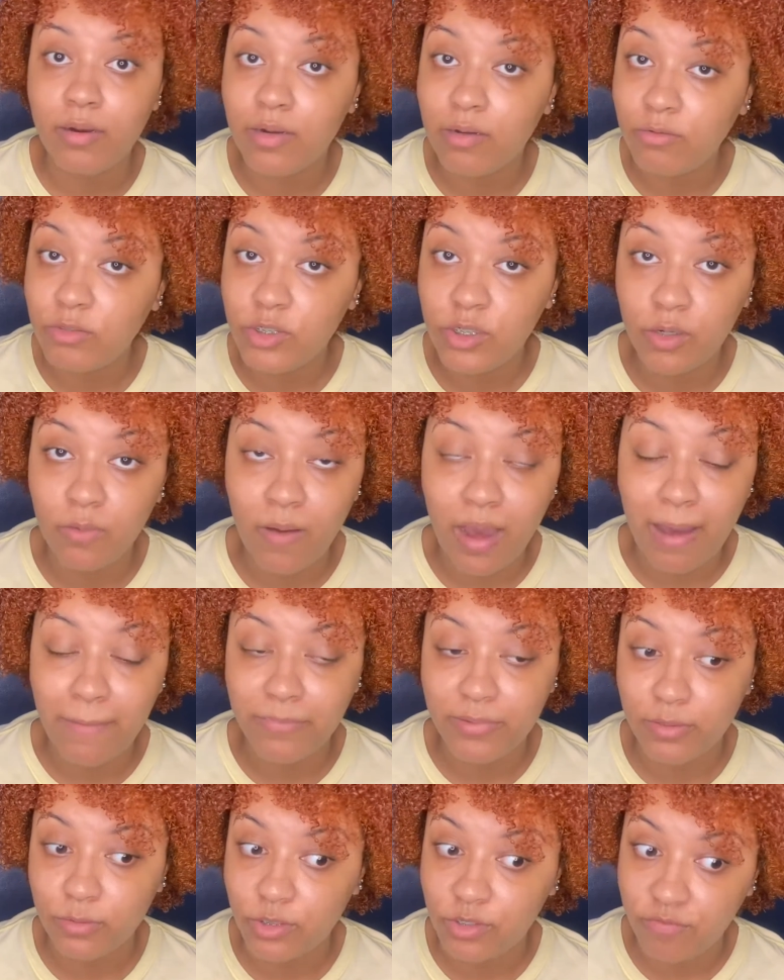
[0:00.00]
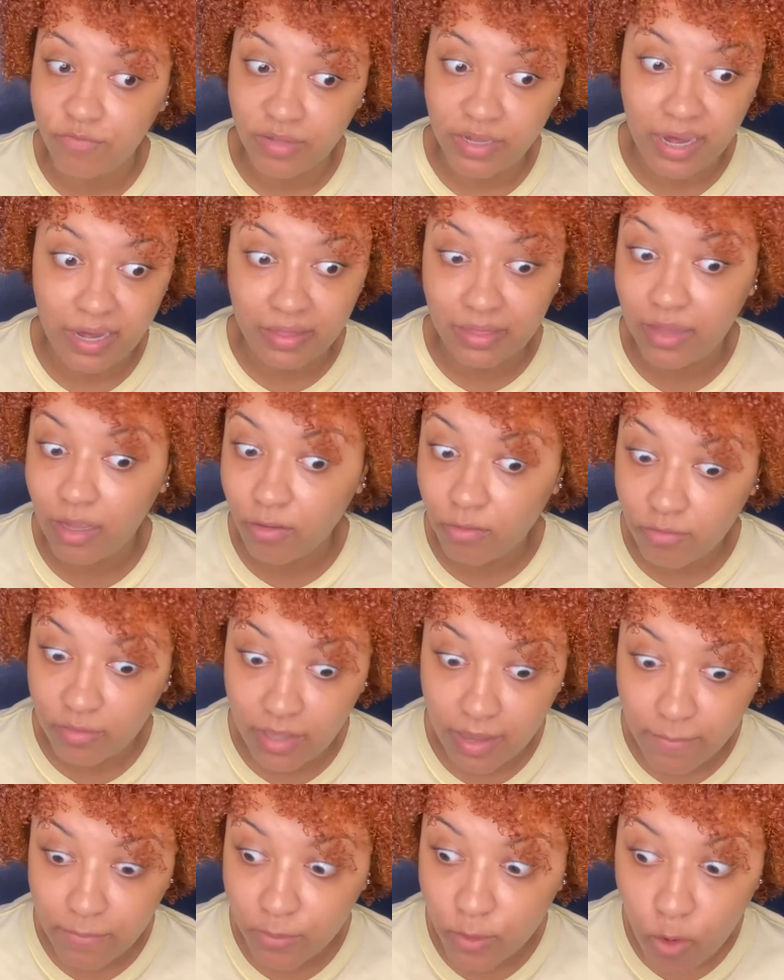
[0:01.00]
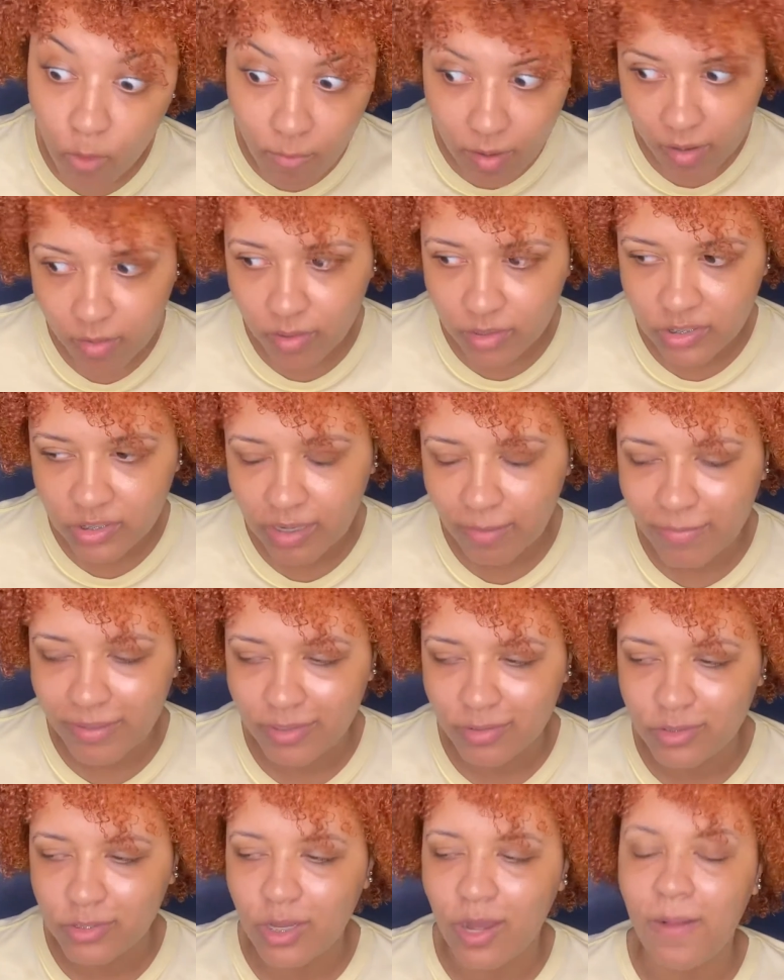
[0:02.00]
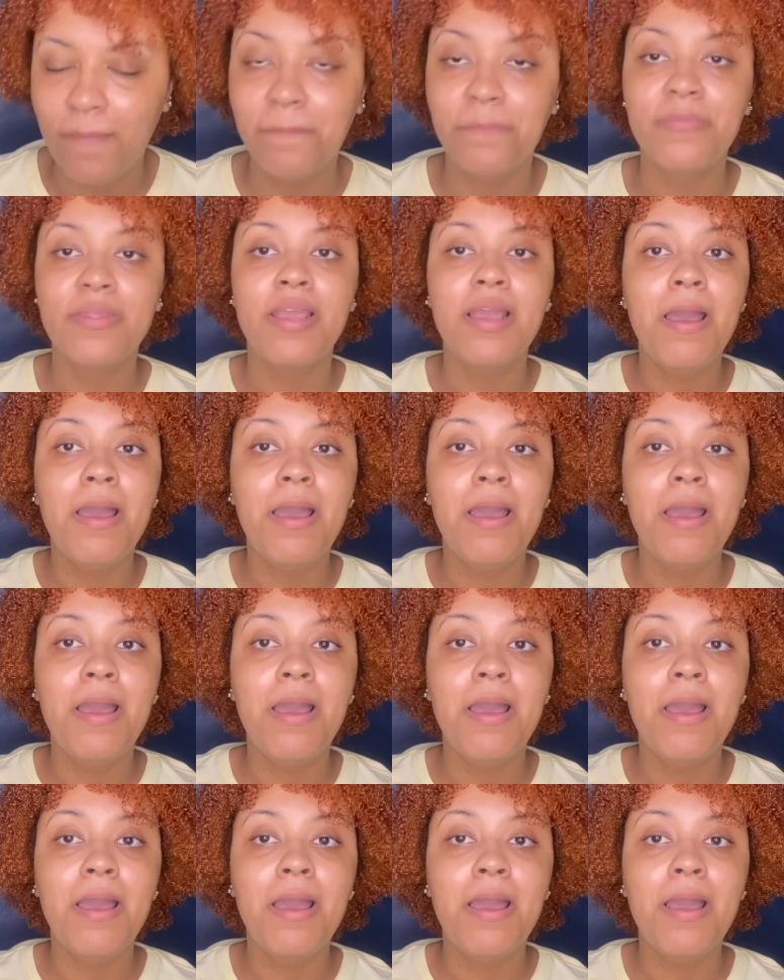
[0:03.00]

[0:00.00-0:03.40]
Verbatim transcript: Eu não tinha o hábito de ficar tanto tempo com uma cor de cabelo só.